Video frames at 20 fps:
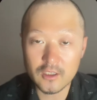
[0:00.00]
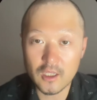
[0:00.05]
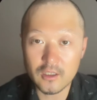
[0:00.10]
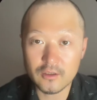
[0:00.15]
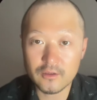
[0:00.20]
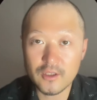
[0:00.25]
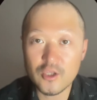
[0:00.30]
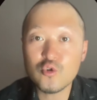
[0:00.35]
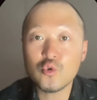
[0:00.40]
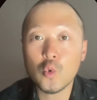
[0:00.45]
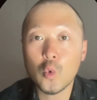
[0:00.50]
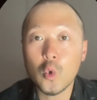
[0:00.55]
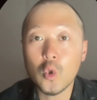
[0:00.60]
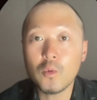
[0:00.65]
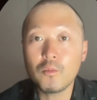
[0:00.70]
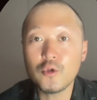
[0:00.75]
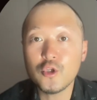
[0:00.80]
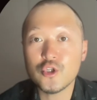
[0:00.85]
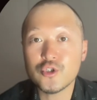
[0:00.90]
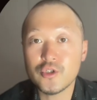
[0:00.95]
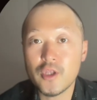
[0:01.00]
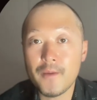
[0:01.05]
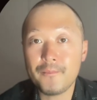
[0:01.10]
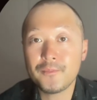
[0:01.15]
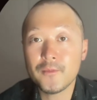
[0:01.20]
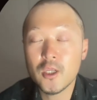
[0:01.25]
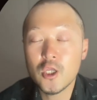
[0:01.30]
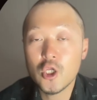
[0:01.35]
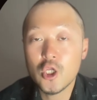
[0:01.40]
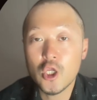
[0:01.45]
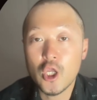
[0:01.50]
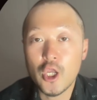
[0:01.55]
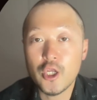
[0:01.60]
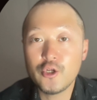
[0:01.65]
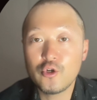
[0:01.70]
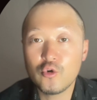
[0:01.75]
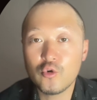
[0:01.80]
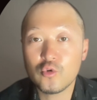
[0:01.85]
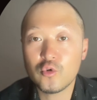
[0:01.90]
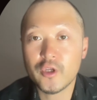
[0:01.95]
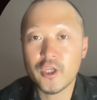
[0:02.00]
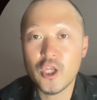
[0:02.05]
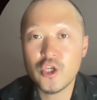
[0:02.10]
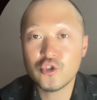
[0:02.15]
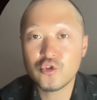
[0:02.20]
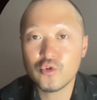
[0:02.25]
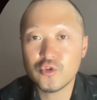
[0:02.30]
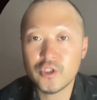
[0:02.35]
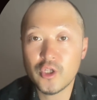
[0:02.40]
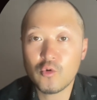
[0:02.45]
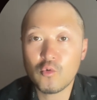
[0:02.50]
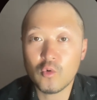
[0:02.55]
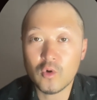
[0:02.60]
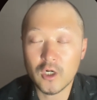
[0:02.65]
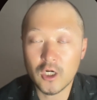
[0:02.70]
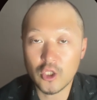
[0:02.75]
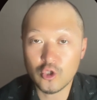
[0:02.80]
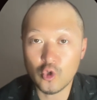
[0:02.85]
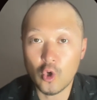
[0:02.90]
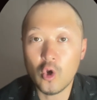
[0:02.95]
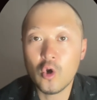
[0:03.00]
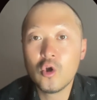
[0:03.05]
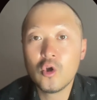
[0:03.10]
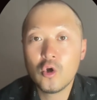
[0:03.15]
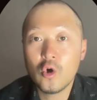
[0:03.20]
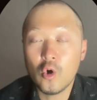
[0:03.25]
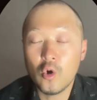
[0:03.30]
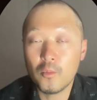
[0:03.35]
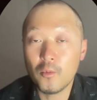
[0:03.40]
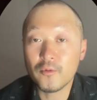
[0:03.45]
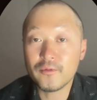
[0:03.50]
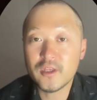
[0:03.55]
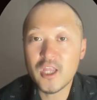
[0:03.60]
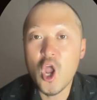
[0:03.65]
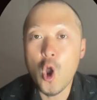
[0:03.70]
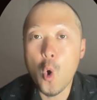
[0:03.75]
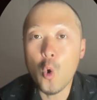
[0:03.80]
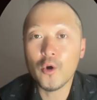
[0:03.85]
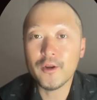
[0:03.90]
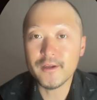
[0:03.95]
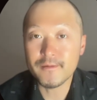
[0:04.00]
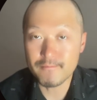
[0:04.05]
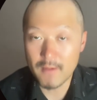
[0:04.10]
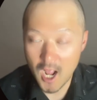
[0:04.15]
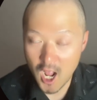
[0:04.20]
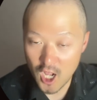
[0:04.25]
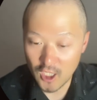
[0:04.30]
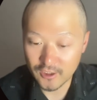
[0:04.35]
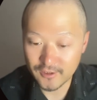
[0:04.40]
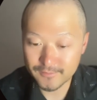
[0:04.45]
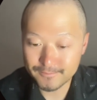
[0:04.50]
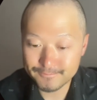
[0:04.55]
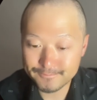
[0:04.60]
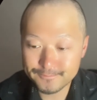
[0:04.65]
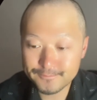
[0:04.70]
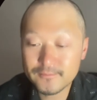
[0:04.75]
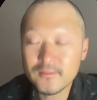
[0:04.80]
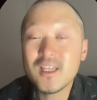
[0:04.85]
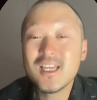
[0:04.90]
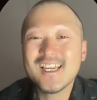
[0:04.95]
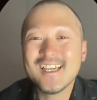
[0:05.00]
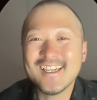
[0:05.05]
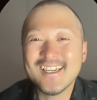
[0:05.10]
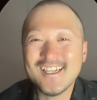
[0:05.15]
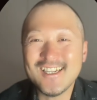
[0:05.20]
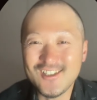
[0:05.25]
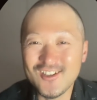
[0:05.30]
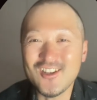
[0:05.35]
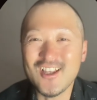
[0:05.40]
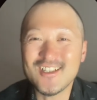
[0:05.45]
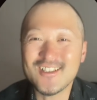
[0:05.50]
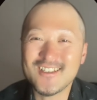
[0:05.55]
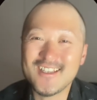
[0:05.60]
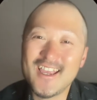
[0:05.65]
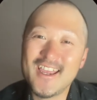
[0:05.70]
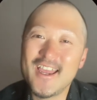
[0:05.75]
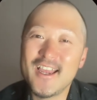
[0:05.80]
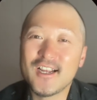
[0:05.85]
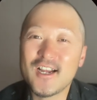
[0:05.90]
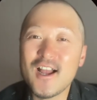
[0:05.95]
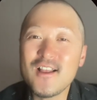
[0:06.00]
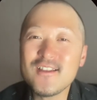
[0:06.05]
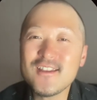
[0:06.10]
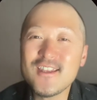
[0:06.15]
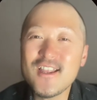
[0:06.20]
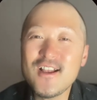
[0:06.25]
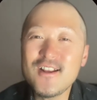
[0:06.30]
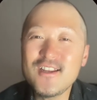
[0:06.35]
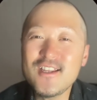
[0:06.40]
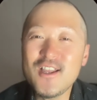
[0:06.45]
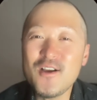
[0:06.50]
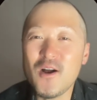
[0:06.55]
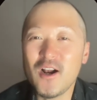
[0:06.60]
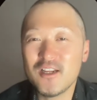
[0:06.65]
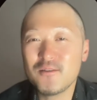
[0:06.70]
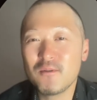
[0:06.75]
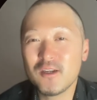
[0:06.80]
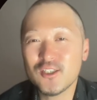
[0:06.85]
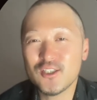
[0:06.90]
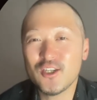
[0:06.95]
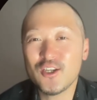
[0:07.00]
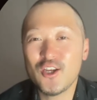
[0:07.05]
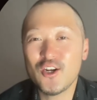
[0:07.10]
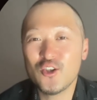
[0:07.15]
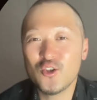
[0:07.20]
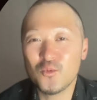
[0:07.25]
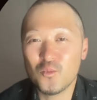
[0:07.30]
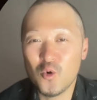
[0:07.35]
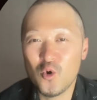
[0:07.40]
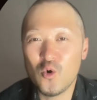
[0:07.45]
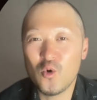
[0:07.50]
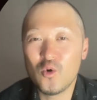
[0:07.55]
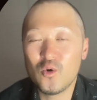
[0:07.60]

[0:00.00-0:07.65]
たっていうところもですね、いろいろと検証していこうかなと思っております。以上です。簡単にではありましたけれども、